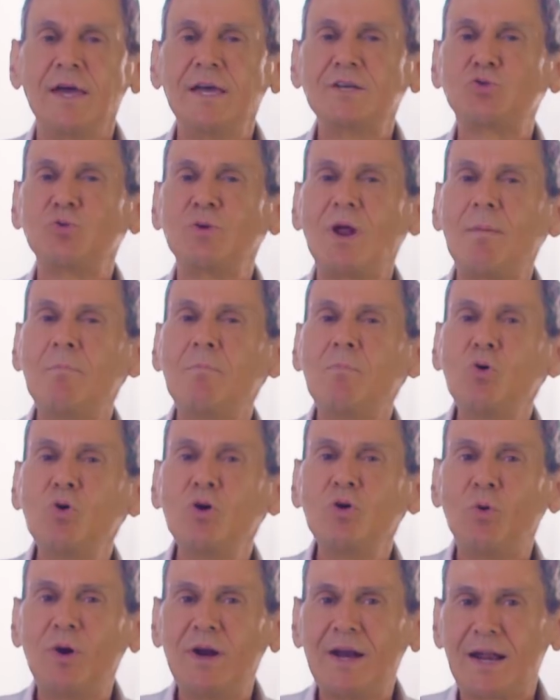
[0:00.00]
es una
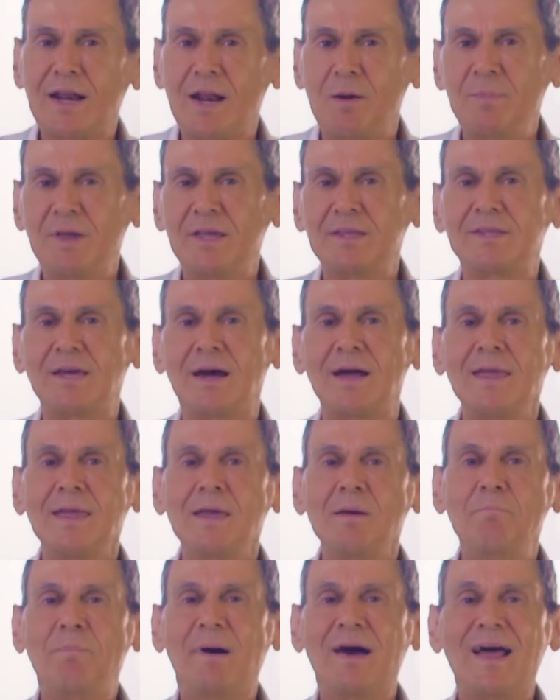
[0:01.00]
muy buena herramienta
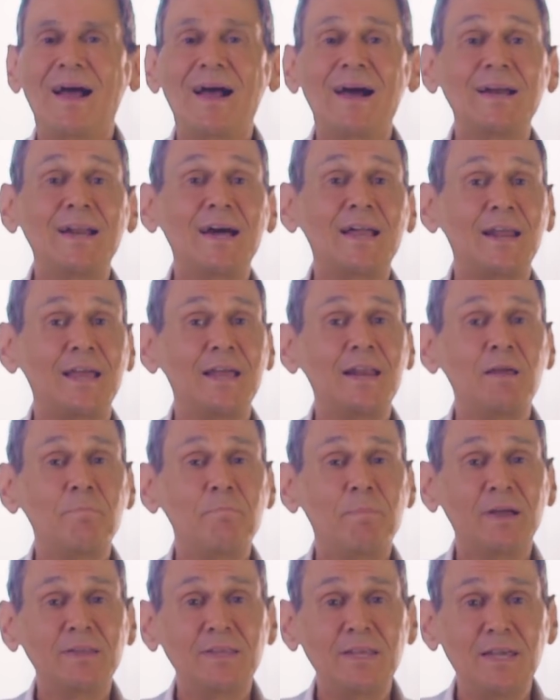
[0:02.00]
para ganar en
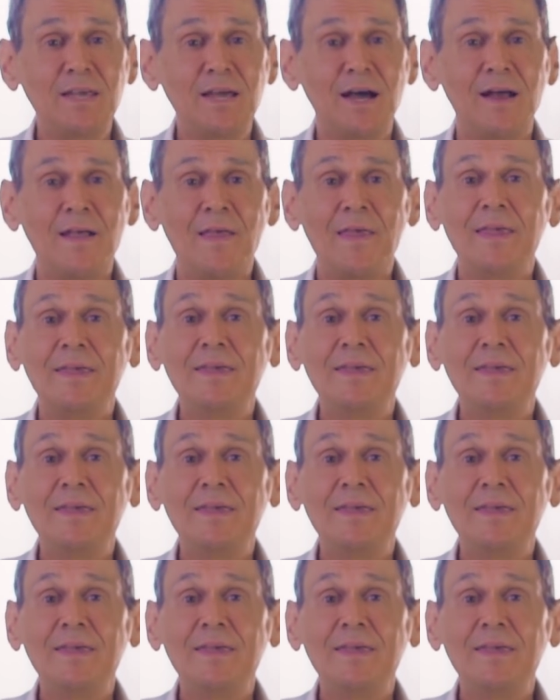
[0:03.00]
empatía